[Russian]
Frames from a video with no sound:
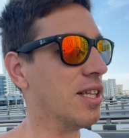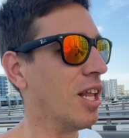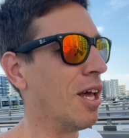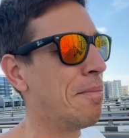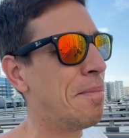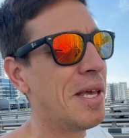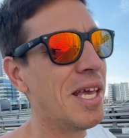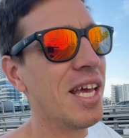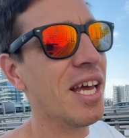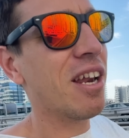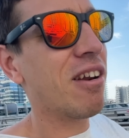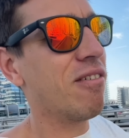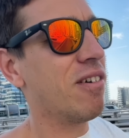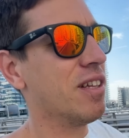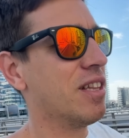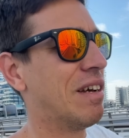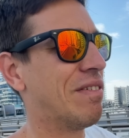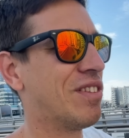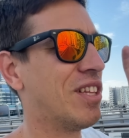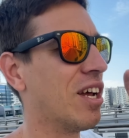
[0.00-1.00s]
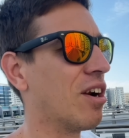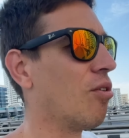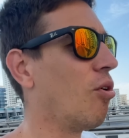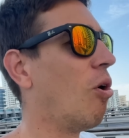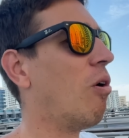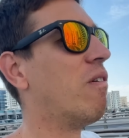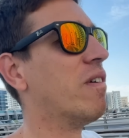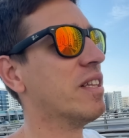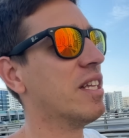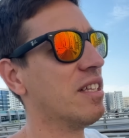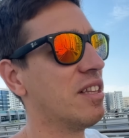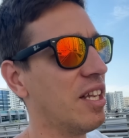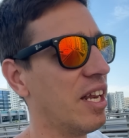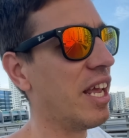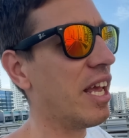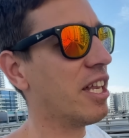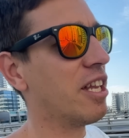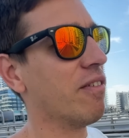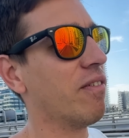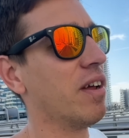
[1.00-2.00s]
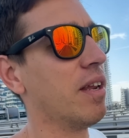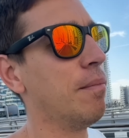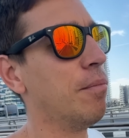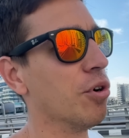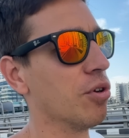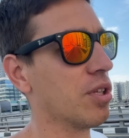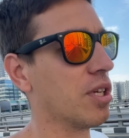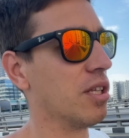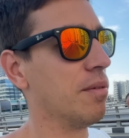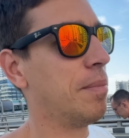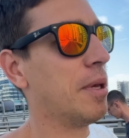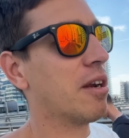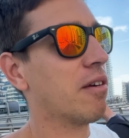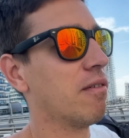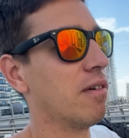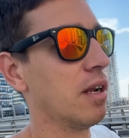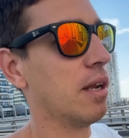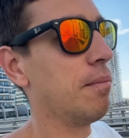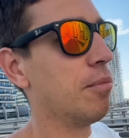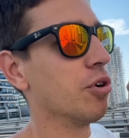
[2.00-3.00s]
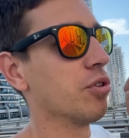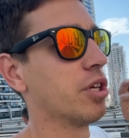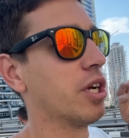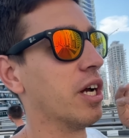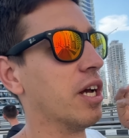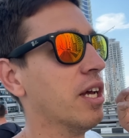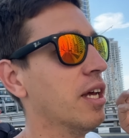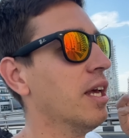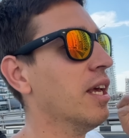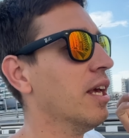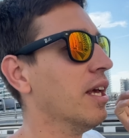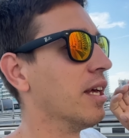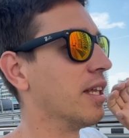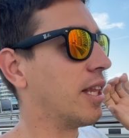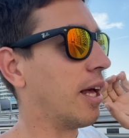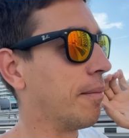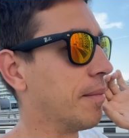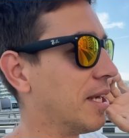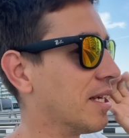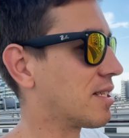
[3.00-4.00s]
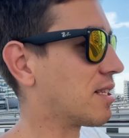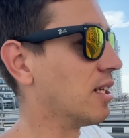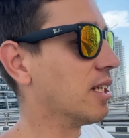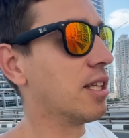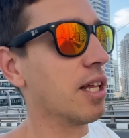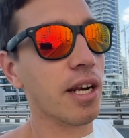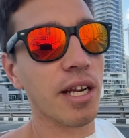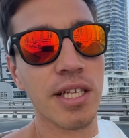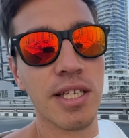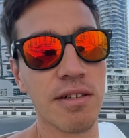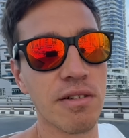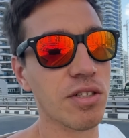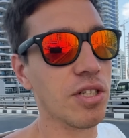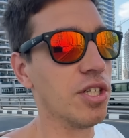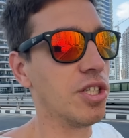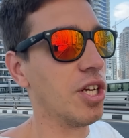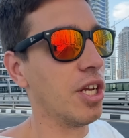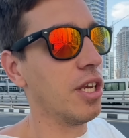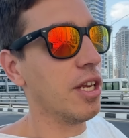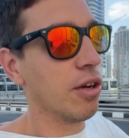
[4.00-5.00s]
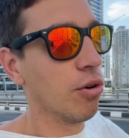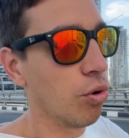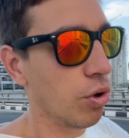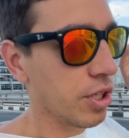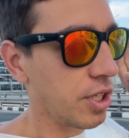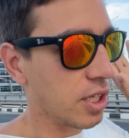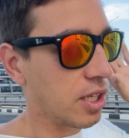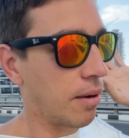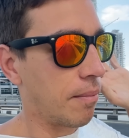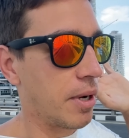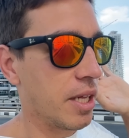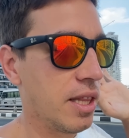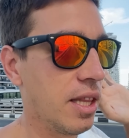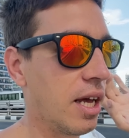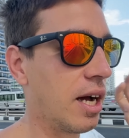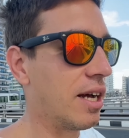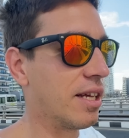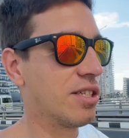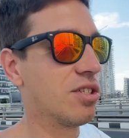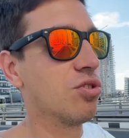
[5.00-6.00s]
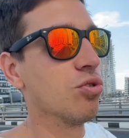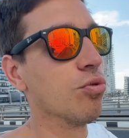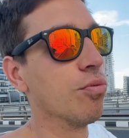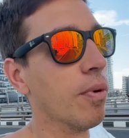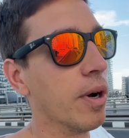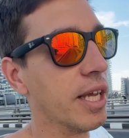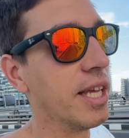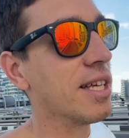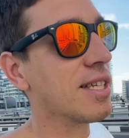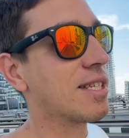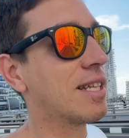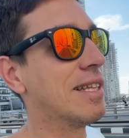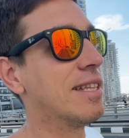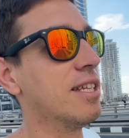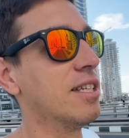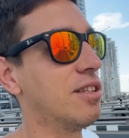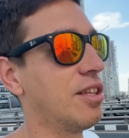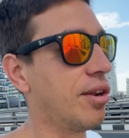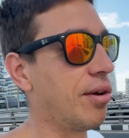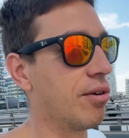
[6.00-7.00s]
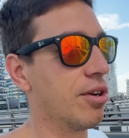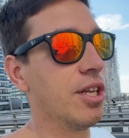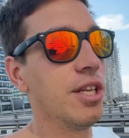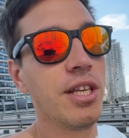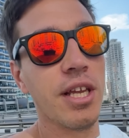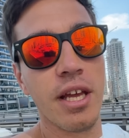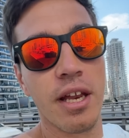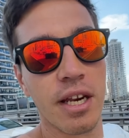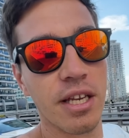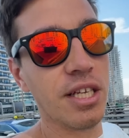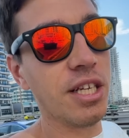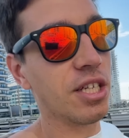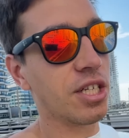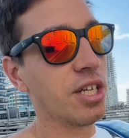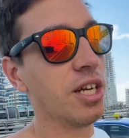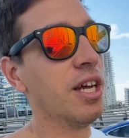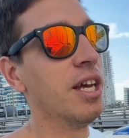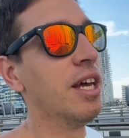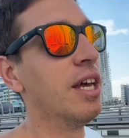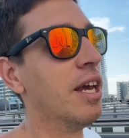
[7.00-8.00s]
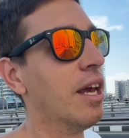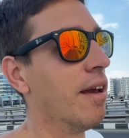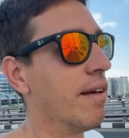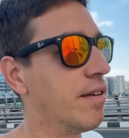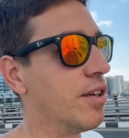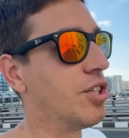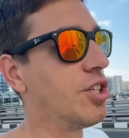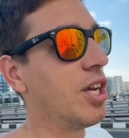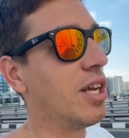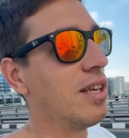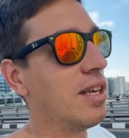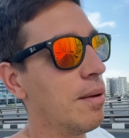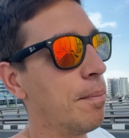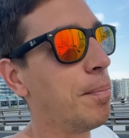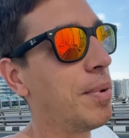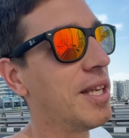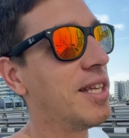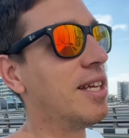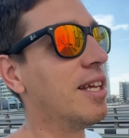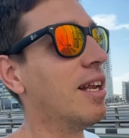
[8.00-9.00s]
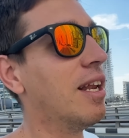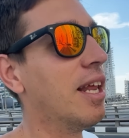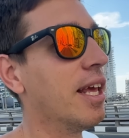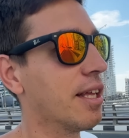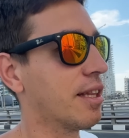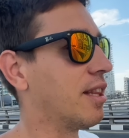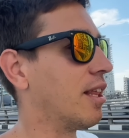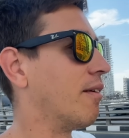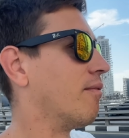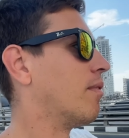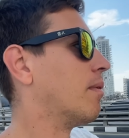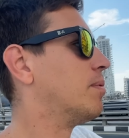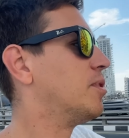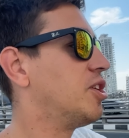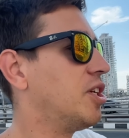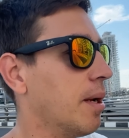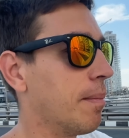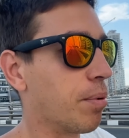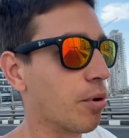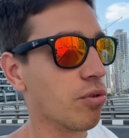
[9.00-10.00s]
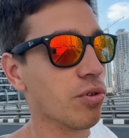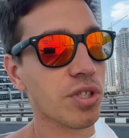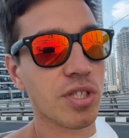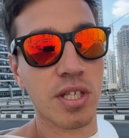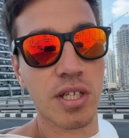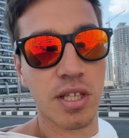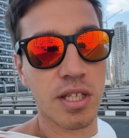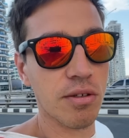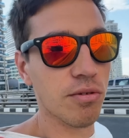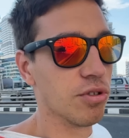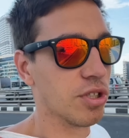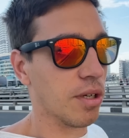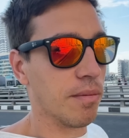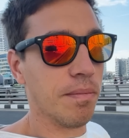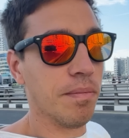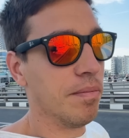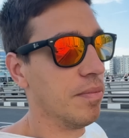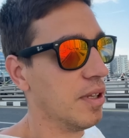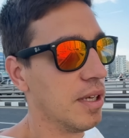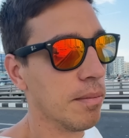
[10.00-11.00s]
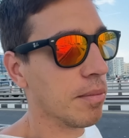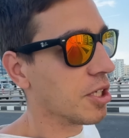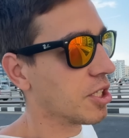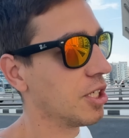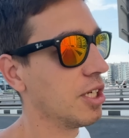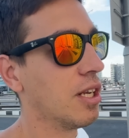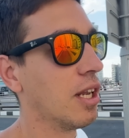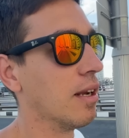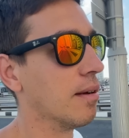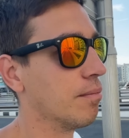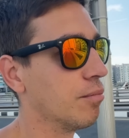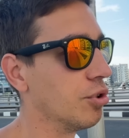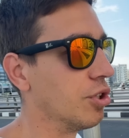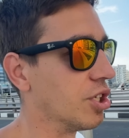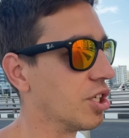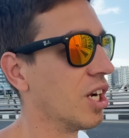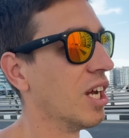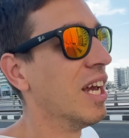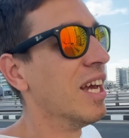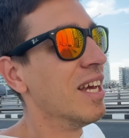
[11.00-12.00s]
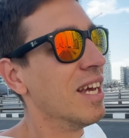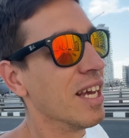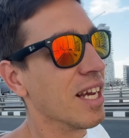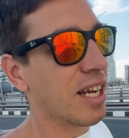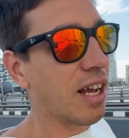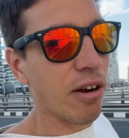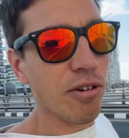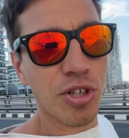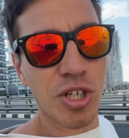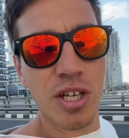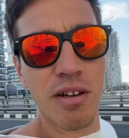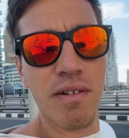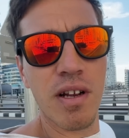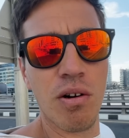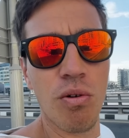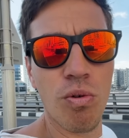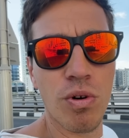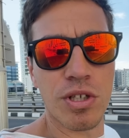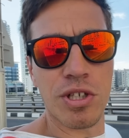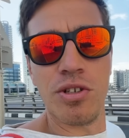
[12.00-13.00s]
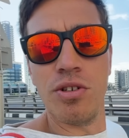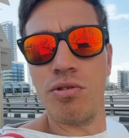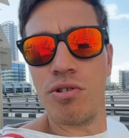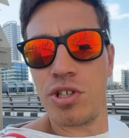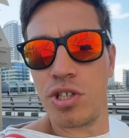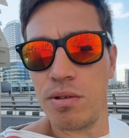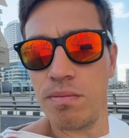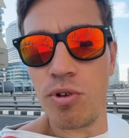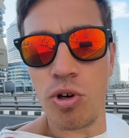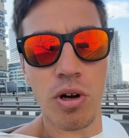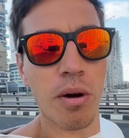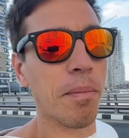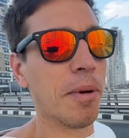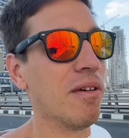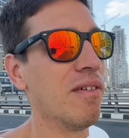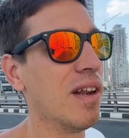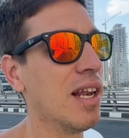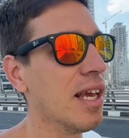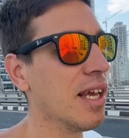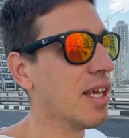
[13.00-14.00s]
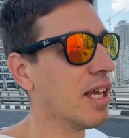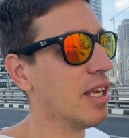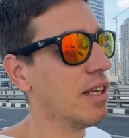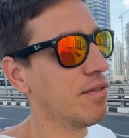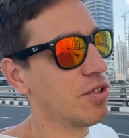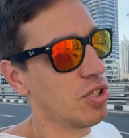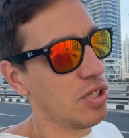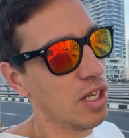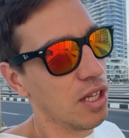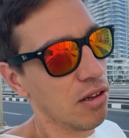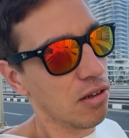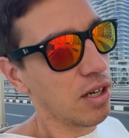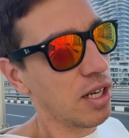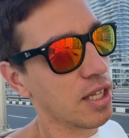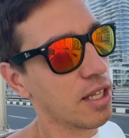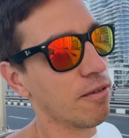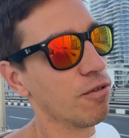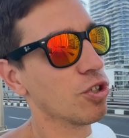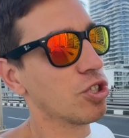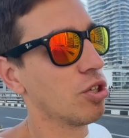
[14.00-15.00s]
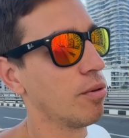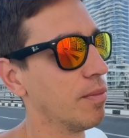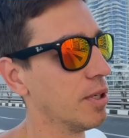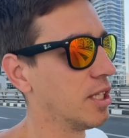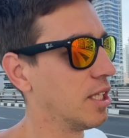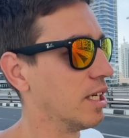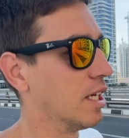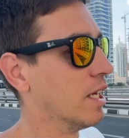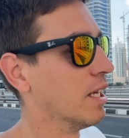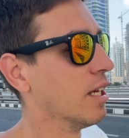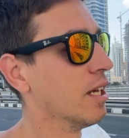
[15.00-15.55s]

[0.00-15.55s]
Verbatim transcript: на первого, на второго, на третьего ребенка. Первого ребенка, там, если ты родишь в течение года, там одна сумма. Если ты трех детей родишь в течение пяти лет, там вообще просто ты уже небожителем будешь. Короче говоря, очень-очень много привилегий. Они все делают для того, чтобы ты,